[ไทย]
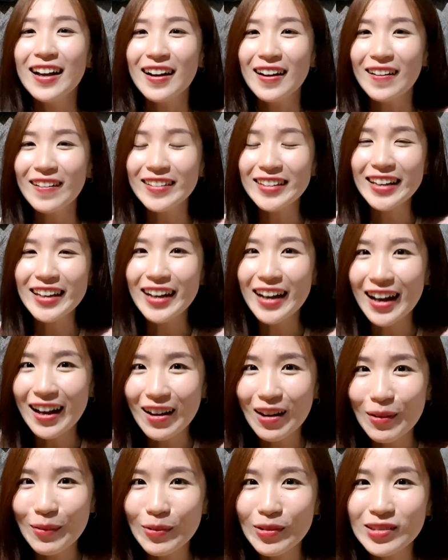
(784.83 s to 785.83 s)
โอเคค่ะ
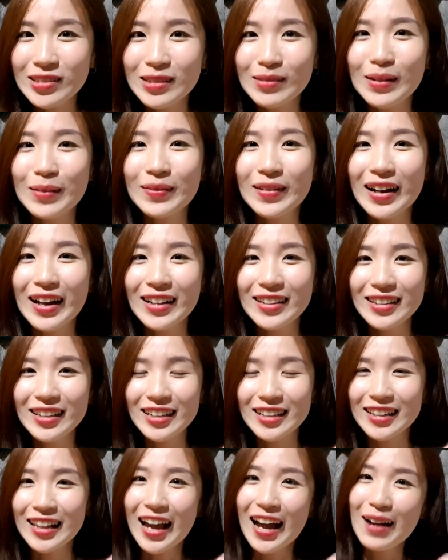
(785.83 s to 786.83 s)
ขอบคุณสำหรับการติ
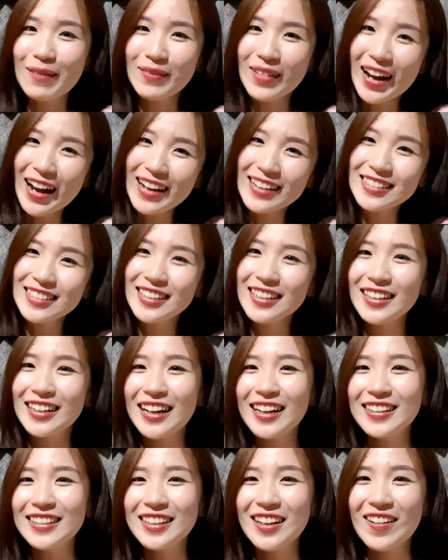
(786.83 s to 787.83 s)
ดตามนะคะ เจอ
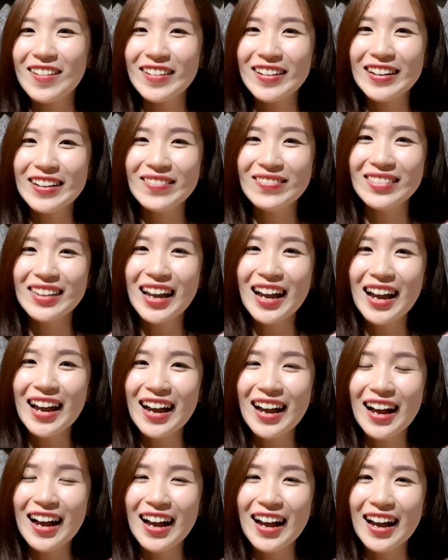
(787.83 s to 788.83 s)
กันต่อคลิปหน้า
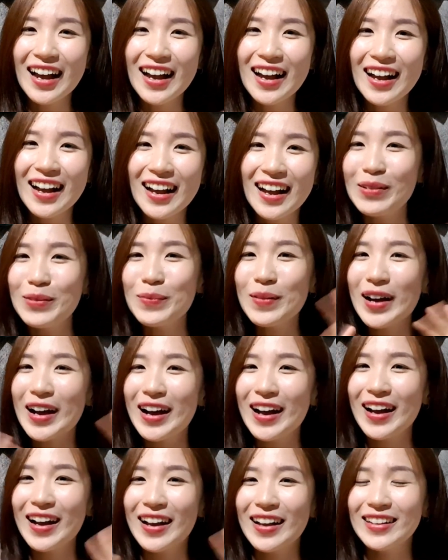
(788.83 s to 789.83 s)
ค่ะ
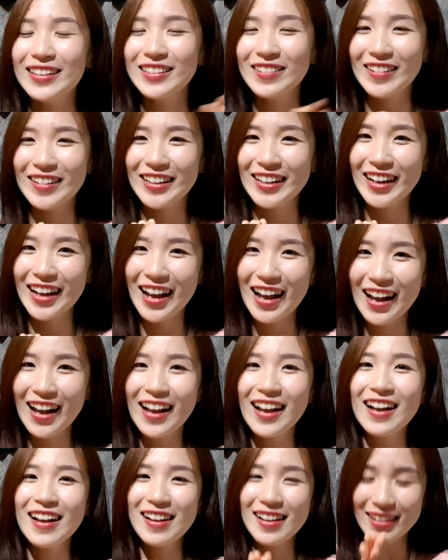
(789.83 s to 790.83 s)
บายสวัสดี
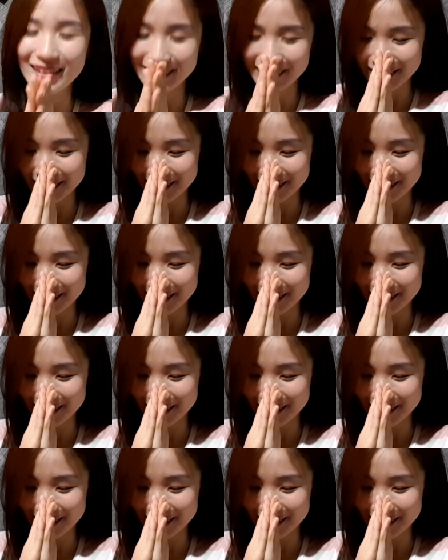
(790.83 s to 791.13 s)
ค่ะ